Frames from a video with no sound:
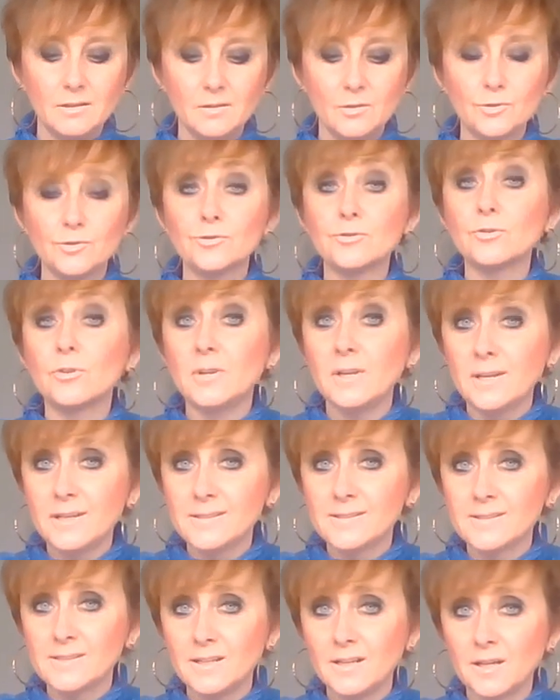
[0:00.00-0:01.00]
le
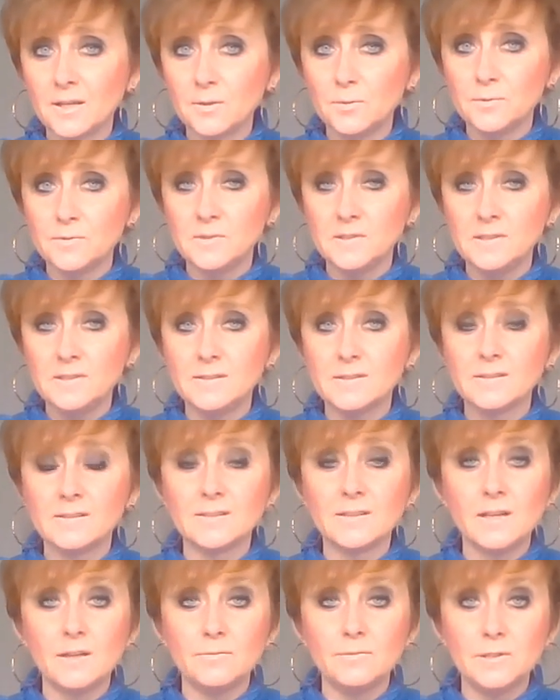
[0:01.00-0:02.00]
soleil, c'est la réussite,
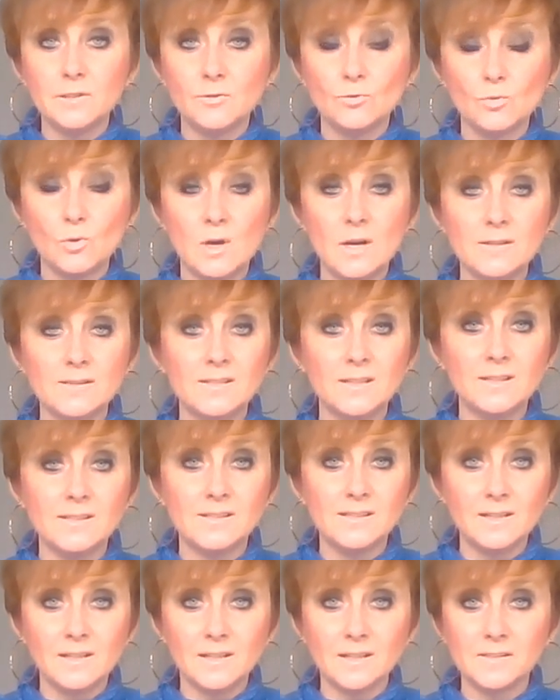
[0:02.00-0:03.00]
c'est la victoire, c'est
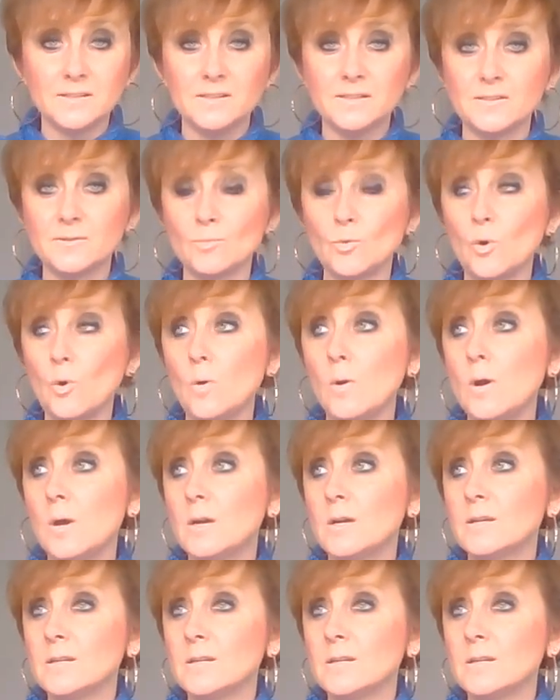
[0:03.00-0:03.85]
les éclaircissements,